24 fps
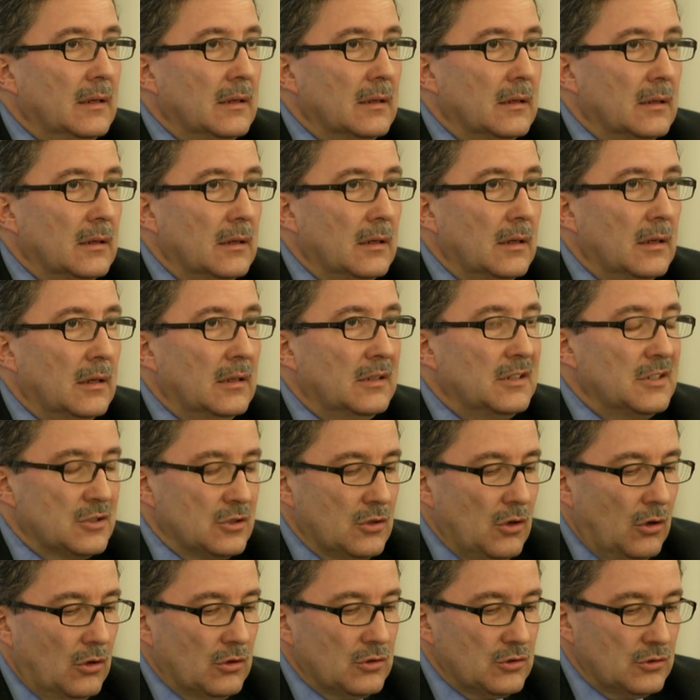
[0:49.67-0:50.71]
eh, il
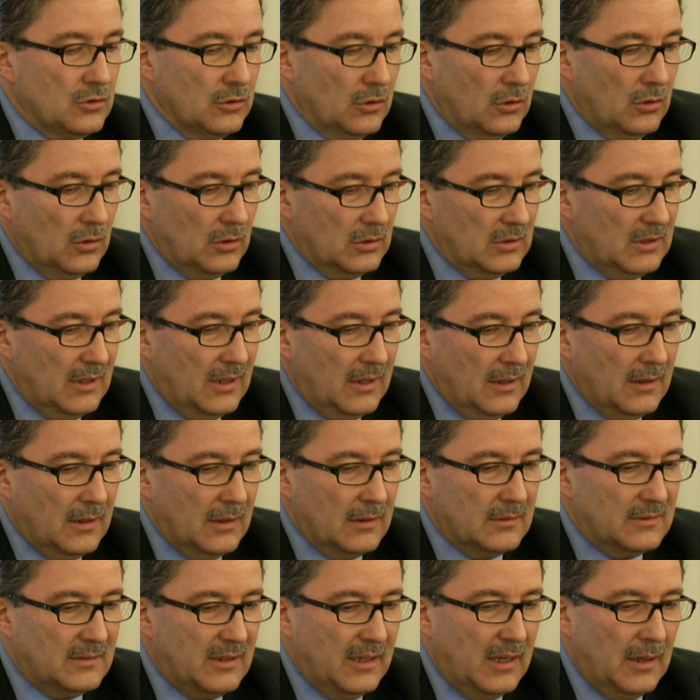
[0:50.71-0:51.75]
discorso
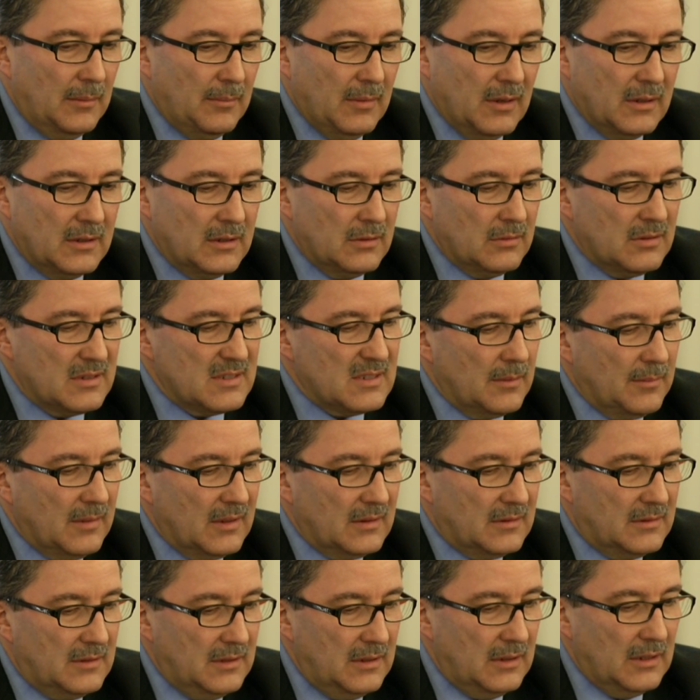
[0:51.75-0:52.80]
del tema di questa
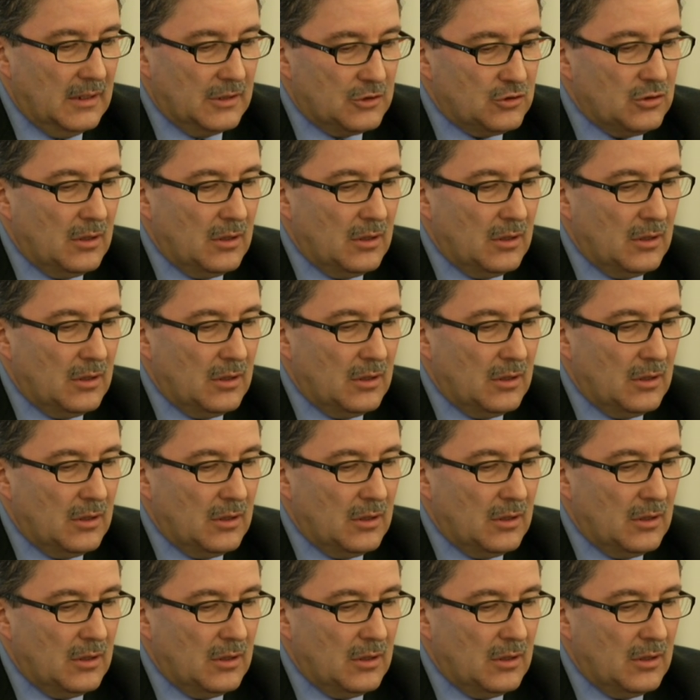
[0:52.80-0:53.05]
mattina,